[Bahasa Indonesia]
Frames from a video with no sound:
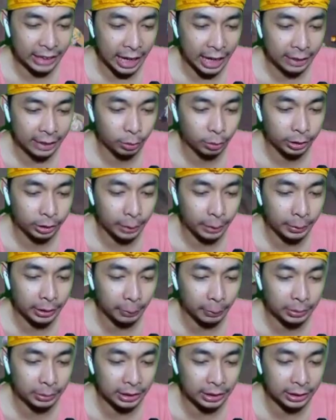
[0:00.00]
Wah, damage-nya
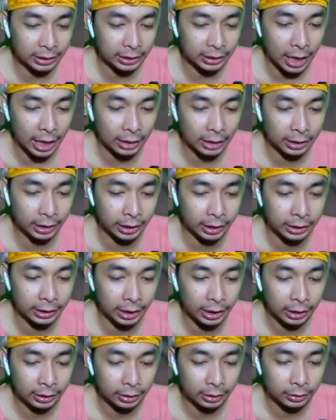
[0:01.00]
besar sekali ya guys
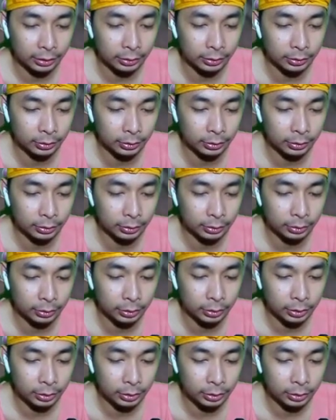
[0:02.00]
ya. Uh,